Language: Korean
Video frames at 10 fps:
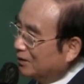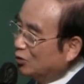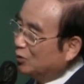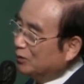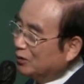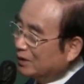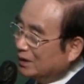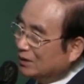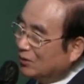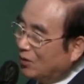율법도
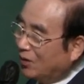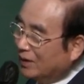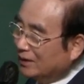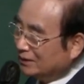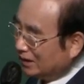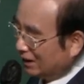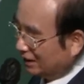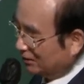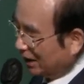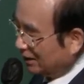끼 있고 다른
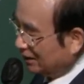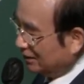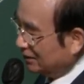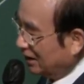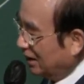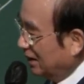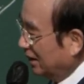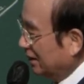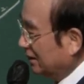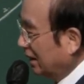게 많이 꺼있는데
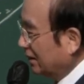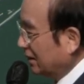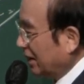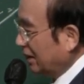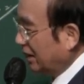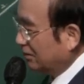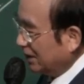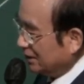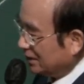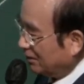나는 하나님
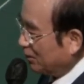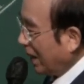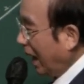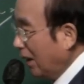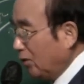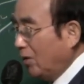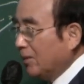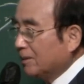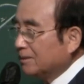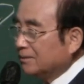만나자 바로
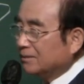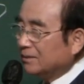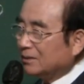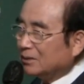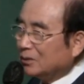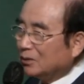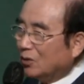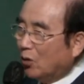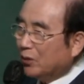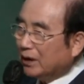
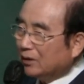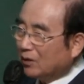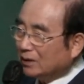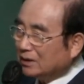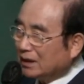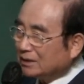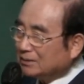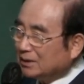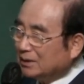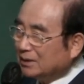오픈에 올려
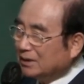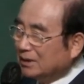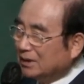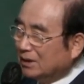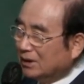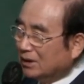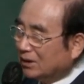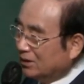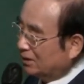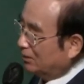들어갔습니다.
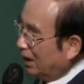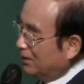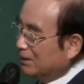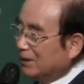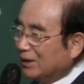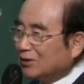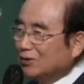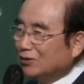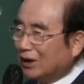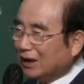그러니까 마음이 얼마나
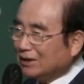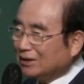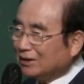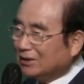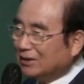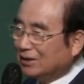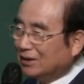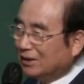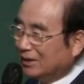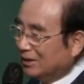순수하겠어요.
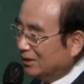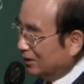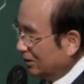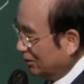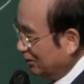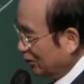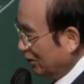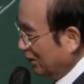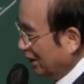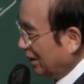어떻게 보면
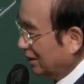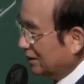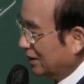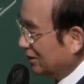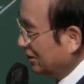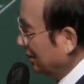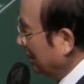얼마나 깨끗하겠어요.